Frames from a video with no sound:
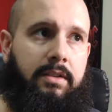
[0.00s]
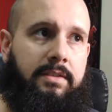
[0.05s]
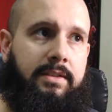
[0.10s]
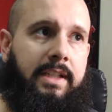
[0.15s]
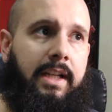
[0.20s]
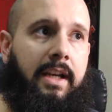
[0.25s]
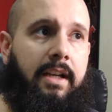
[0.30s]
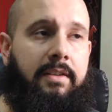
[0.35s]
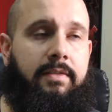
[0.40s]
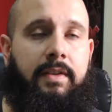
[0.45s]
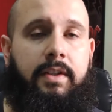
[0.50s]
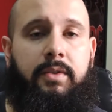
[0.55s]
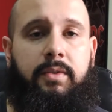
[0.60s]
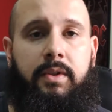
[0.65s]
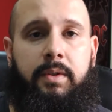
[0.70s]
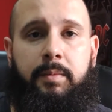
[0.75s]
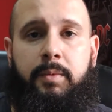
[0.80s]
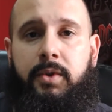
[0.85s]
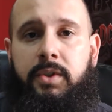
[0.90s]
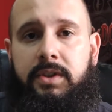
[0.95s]
será que vai
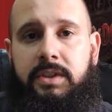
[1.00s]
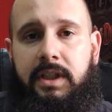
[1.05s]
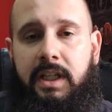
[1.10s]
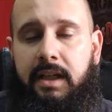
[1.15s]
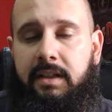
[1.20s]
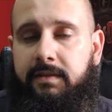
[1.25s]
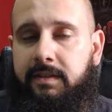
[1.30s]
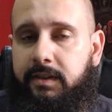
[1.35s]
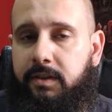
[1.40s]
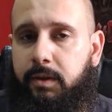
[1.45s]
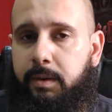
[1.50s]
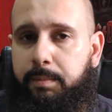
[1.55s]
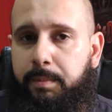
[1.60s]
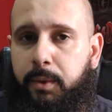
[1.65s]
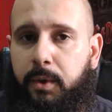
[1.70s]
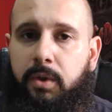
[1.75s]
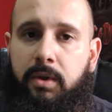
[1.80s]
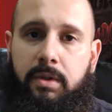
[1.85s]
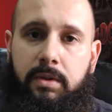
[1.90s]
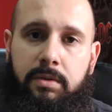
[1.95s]
doer muito, será que vai doer
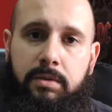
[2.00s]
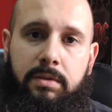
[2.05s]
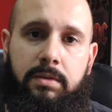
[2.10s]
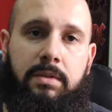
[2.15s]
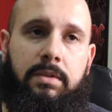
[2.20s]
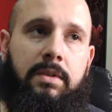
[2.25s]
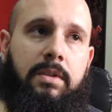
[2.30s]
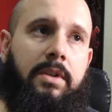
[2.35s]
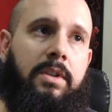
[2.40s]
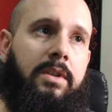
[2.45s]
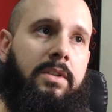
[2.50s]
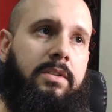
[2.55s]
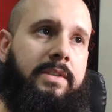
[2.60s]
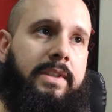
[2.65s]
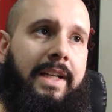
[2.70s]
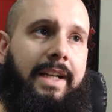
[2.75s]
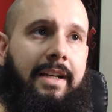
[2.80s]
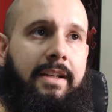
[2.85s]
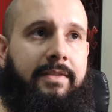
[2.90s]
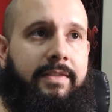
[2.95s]
pouco,
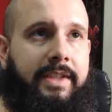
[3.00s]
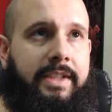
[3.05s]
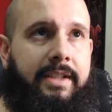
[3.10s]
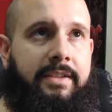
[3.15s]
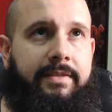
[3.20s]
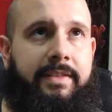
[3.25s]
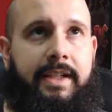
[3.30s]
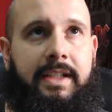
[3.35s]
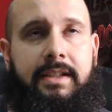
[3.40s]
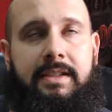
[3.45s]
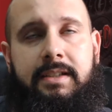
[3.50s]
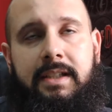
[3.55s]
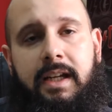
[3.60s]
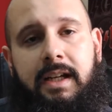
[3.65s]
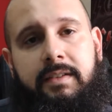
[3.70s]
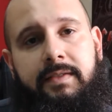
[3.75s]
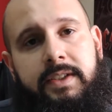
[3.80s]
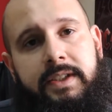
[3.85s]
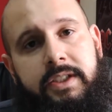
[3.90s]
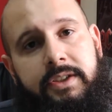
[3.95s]
será que vai ter vela, será
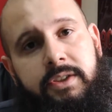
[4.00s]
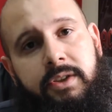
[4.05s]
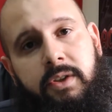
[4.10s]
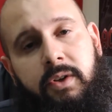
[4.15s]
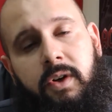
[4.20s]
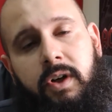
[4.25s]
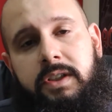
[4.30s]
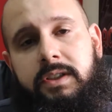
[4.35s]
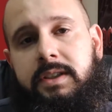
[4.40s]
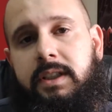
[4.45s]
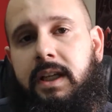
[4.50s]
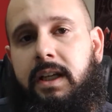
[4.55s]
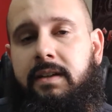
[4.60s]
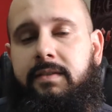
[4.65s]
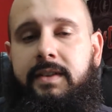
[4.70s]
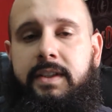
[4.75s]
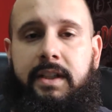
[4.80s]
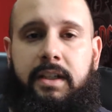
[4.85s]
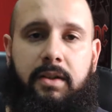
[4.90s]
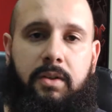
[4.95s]
que vai ter chicote, será que
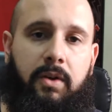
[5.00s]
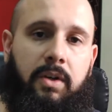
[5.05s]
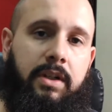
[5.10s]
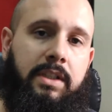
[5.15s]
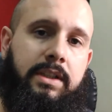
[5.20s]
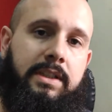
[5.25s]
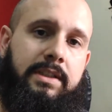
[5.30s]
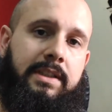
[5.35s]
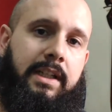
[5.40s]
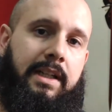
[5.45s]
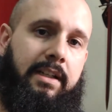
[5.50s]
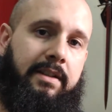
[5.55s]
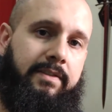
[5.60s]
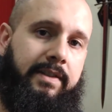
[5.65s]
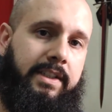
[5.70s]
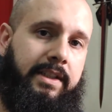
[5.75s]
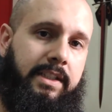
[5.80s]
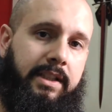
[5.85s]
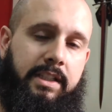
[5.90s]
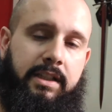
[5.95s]
vai ter corda, será que
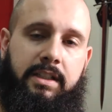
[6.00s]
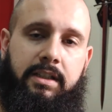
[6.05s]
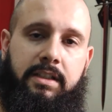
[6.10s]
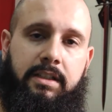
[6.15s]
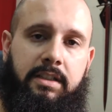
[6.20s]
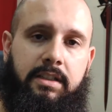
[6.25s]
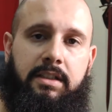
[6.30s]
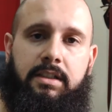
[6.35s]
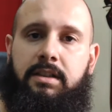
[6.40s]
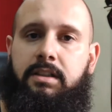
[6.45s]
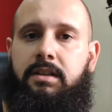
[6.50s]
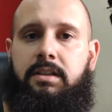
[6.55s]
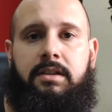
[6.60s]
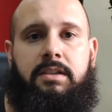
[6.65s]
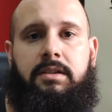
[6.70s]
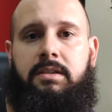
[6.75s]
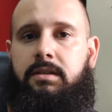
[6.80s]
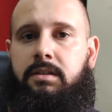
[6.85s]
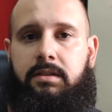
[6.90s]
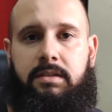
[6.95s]
vai ter
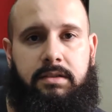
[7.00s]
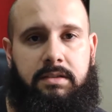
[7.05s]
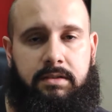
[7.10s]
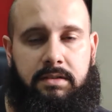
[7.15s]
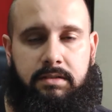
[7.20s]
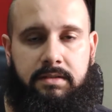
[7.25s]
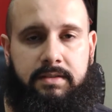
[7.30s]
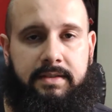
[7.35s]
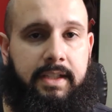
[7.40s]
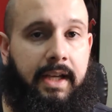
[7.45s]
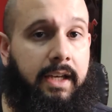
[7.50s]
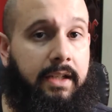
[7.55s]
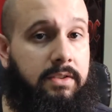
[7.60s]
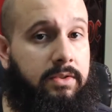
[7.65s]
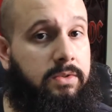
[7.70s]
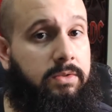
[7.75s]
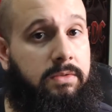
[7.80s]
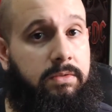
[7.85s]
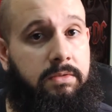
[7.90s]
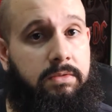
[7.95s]

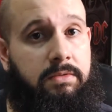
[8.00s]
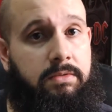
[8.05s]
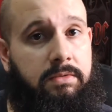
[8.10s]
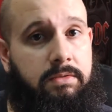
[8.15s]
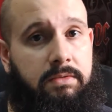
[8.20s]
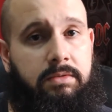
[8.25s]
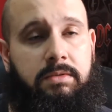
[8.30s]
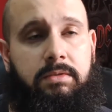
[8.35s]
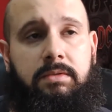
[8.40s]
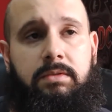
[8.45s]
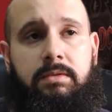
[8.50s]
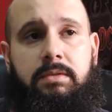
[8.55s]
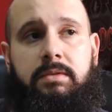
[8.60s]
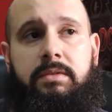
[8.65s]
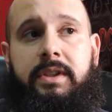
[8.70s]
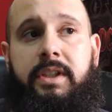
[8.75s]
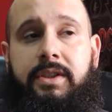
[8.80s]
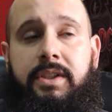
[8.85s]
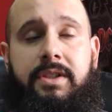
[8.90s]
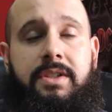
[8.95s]
sexo.
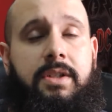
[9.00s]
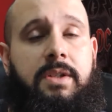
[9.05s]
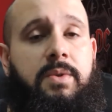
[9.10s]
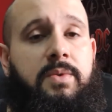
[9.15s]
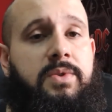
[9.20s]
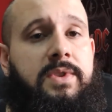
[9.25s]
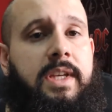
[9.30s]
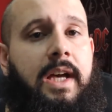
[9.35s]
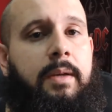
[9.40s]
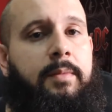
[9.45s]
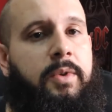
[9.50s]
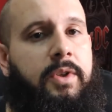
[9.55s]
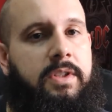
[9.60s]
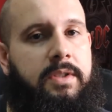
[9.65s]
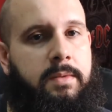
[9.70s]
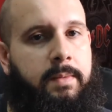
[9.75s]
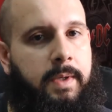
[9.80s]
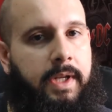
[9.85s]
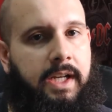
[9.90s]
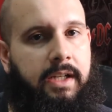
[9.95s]
E a gente não sabe o que
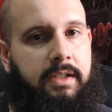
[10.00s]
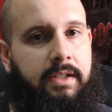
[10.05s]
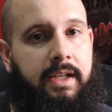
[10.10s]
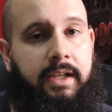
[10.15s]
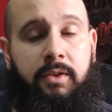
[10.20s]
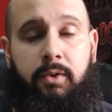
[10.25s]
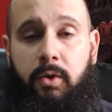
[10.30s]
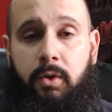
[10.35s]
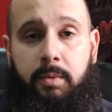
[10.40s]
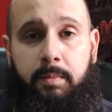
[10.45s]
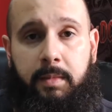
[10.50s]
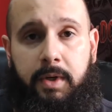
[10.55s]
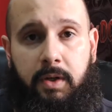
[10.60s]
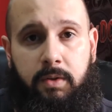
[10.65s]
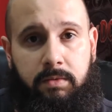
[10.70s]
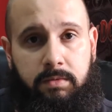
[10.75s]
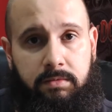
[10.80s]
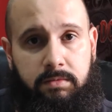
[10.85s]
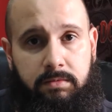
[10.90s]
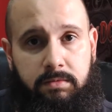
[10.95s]
esperar, é
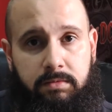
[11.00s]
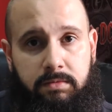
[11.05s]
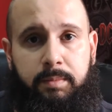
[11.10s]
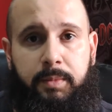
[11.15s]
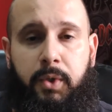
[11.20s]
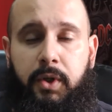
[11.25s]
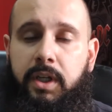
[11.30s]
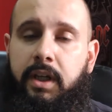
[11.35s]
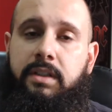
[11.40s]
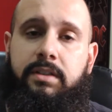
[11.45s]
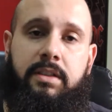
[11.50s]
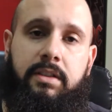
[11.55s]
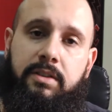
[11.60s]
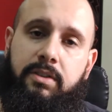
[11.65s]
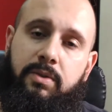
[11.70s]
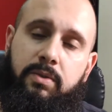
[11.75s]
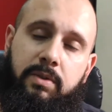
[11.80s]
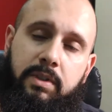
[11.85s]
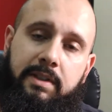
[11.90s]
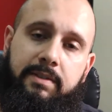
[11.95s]
normal, porque a
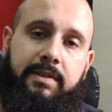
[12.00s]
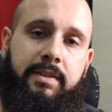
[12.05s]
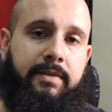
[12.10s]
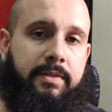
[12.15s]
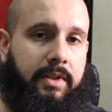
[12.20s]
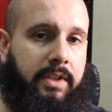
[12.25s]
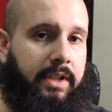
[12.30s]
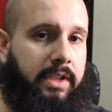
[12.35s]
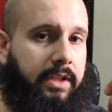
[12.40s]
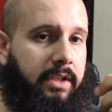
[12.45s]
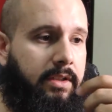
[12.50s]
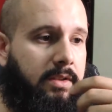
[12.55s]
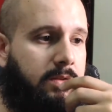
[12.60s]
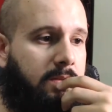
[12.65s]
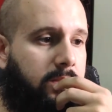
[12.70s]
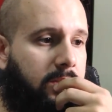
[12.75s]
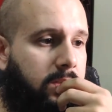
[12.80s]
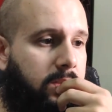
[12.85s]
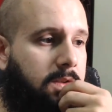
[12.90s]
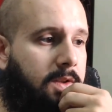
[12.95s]
gente nunca viveu
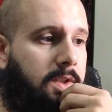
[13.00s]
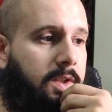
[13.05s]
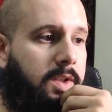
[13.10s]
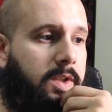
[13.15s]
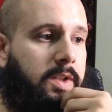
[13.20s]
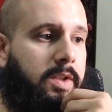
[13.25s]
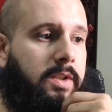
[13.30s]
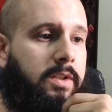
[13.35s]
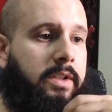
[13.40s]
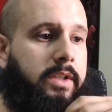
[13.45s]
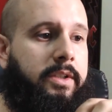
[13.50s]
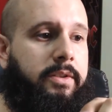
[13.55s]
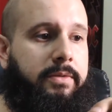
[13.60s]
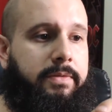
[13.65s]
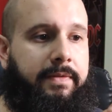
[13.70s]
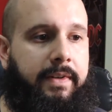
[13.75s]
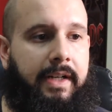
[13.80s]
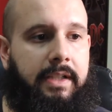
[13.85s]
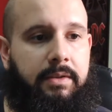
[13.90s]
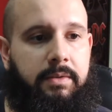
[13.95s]
aquilo. E o
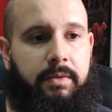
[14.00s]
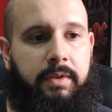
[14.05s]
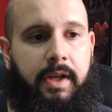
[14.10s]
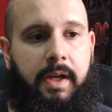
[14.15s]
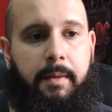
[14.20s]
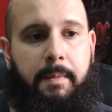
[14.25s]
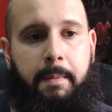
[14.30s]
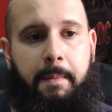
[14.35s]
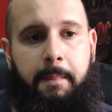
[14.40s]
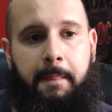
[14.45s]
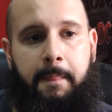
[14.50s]
fato é,